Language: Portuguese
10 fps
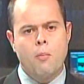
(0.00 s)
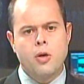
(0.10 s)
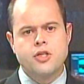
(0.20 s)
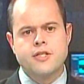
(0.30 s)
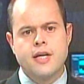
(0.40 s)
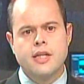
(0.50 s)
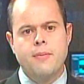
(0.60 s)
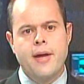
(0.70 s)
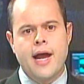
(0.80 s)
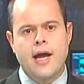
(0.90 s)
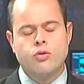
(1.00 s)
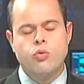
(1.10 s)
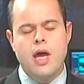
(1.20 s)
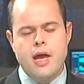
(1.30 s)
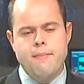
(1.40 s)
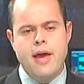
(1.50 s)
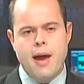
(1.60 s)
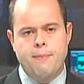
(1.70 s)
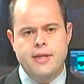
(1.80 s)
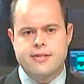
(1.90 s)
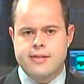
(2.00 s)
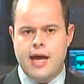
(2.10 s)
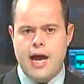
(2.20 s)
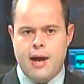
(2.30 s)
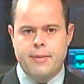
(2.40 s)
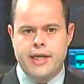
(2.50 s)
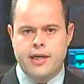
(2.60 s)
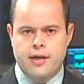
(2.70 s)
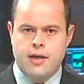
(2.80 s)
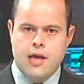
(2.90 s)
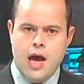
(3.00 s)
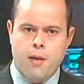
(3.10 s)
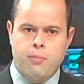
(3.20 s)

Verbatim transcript: pode ser liberado em meia pista amanhã. A